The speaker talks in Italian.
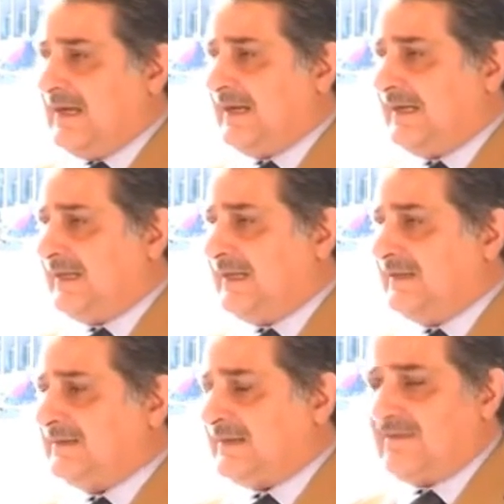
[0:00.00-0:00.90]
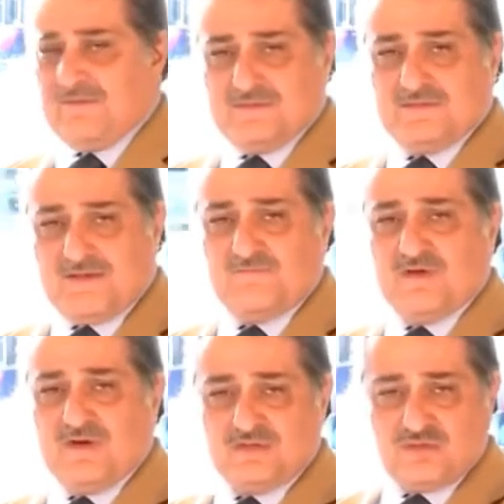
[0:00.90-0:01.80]
anche lì si
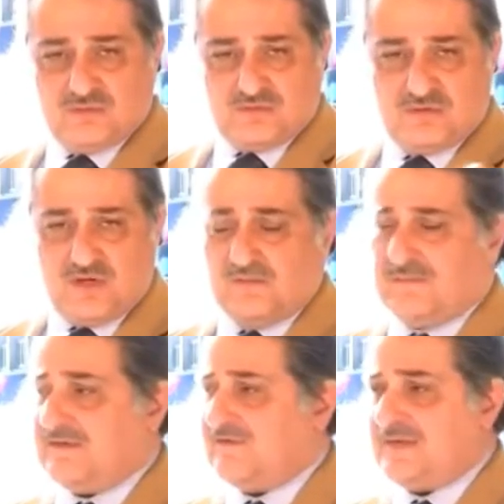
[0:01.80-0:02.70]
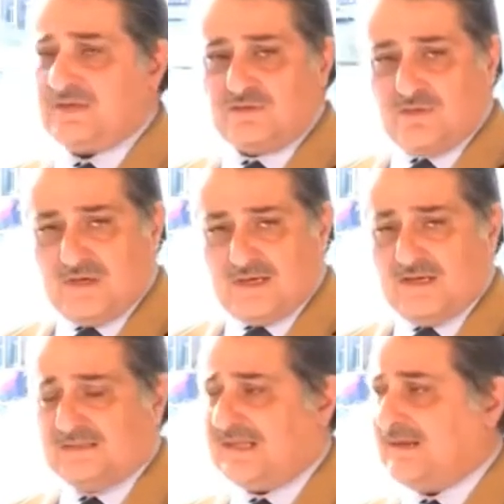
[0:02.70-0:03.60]
avvia una soluzione, mi riferisco
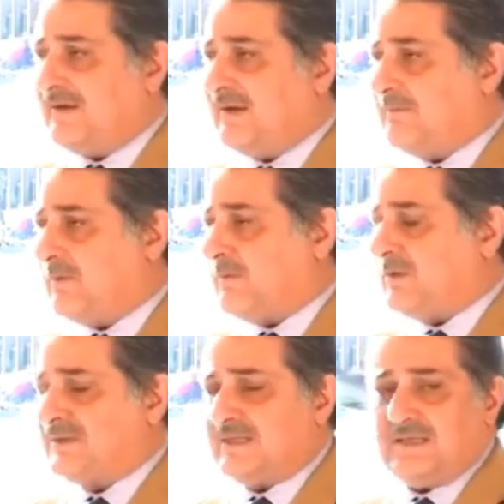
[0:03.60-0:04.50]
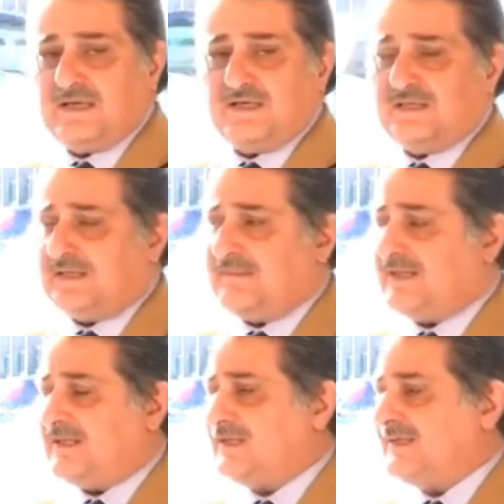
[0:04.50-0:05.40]
al, tema che propose
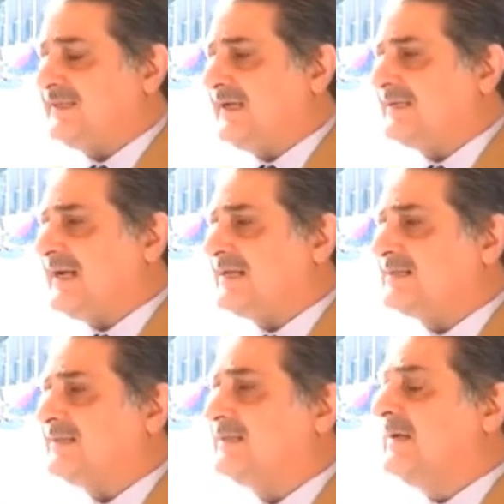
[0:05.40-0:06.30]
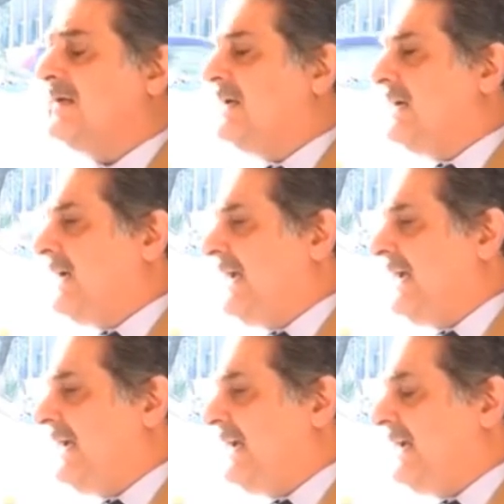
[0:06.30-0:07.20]
recentemente Jessica Trans. E,
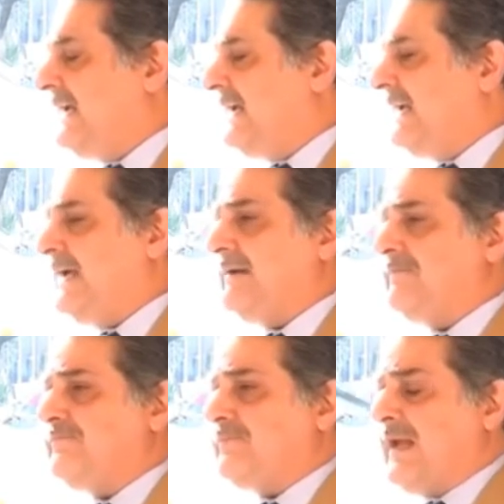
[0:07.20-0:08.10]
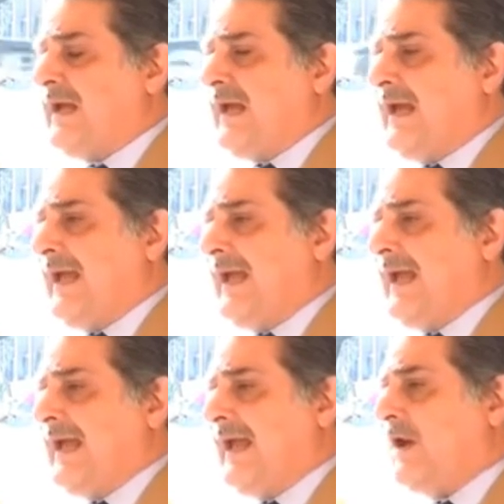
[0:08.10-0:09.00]
e,
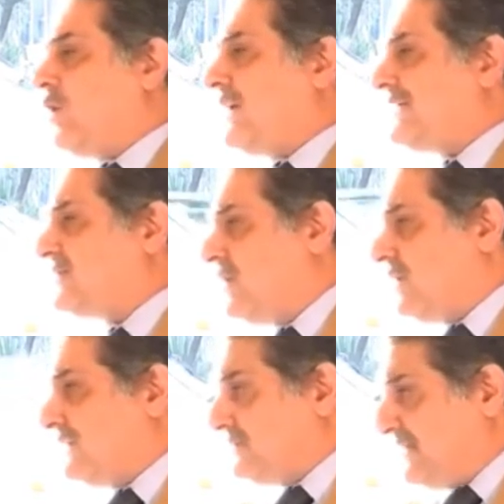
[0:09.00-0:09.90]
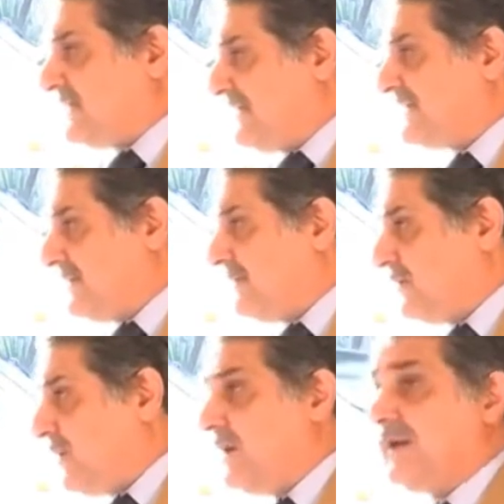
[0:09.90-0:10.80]
e l'occasione, specialmente per
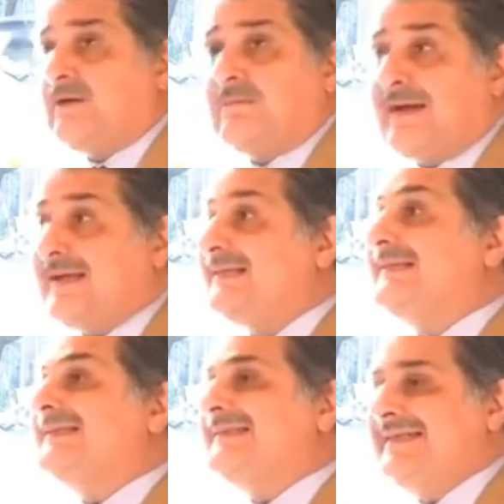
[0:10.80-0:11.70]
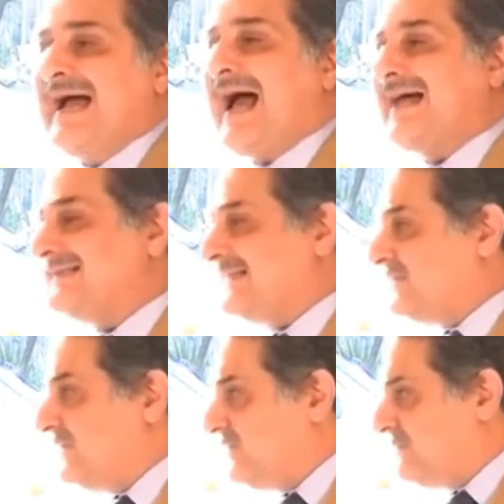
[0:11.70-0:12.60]
noi che ormai anta
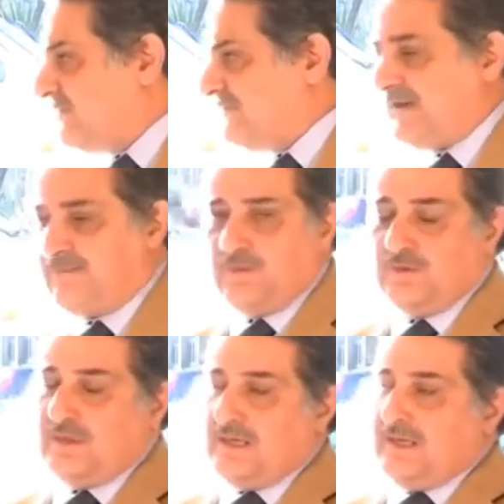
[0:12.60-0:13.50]
non li dobbiamo fare più,